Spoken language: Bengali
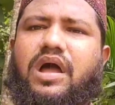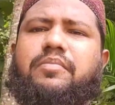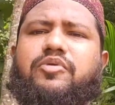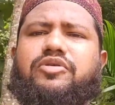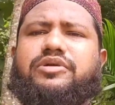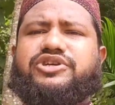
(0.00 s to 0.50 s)

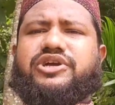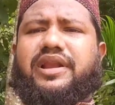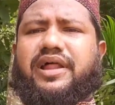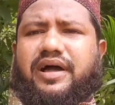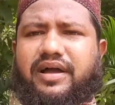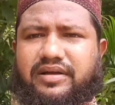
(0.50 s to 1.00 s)
আমরা
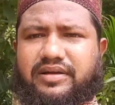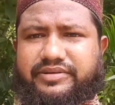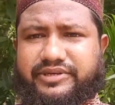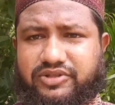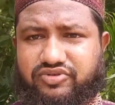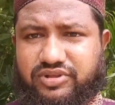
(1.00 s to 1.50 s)
ইনশাল্লাহ
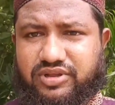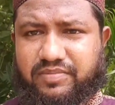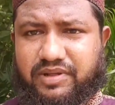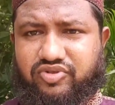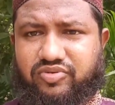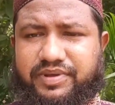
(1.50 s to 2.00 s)
ছাত্রদের
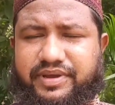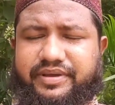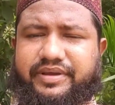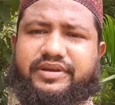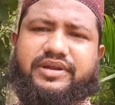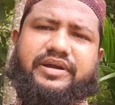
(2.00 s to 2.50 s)
মাধ্যমে
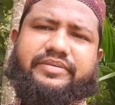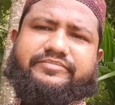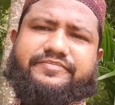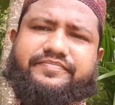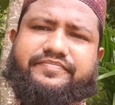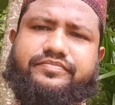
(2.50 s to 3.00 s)
এটা
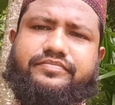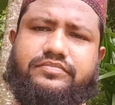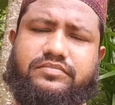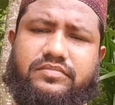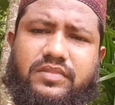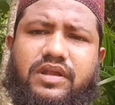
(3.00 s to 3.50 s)

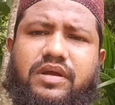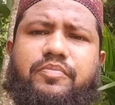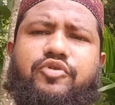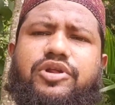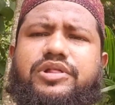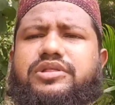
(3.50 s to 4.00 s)

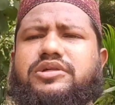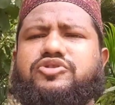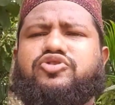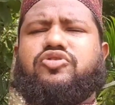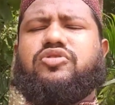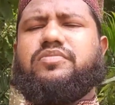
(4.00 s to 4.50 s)
পড়ে দিতে
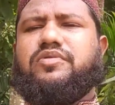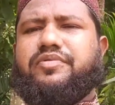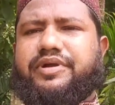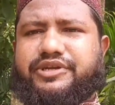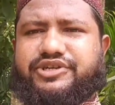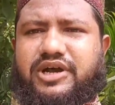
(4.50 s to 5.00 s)
সক্ষম হবে
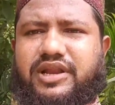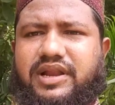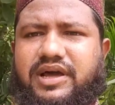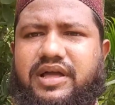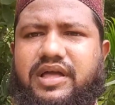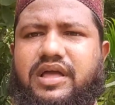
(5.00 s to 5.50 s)

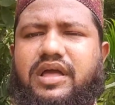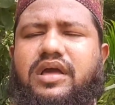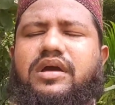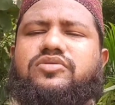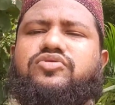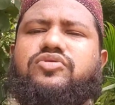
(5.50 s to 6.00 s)
ইনশাআল্লাহ
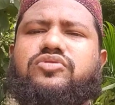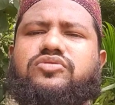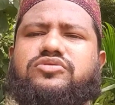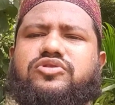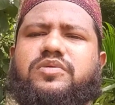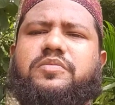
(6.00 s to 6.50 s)
তো
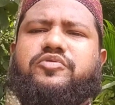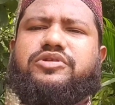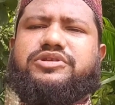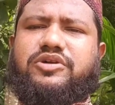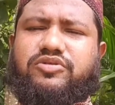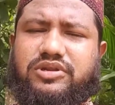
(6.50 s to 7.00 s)
সর্বোপরি
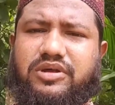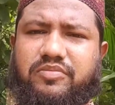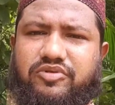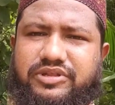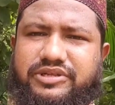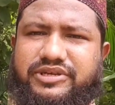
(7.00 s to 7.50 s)
যে কথাটা
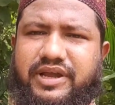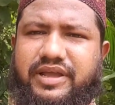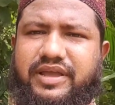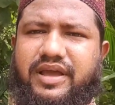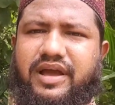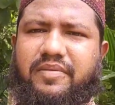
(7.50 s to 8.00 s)
বলতে চাই
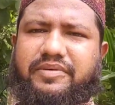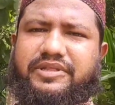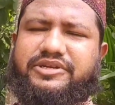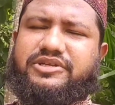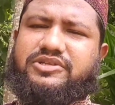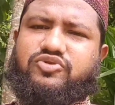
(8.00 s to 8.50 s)

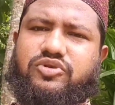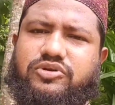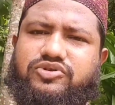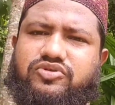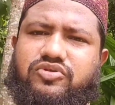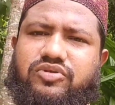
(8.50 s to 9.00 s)
আমাদের সাথে
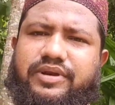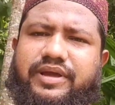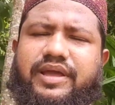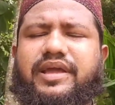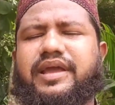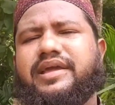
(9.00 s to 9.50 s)
যোগাযোগ করলে
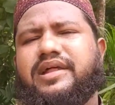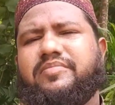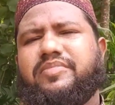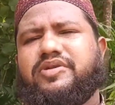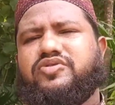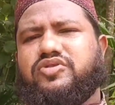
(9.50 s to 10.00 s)
এই
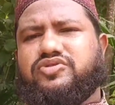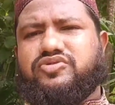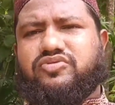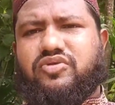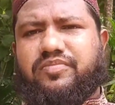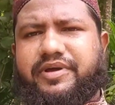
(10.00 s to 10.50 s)
নাম্বারে
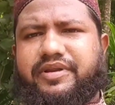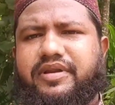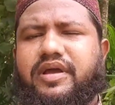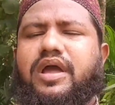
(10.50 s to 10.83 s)
যোগাযোগ করবেন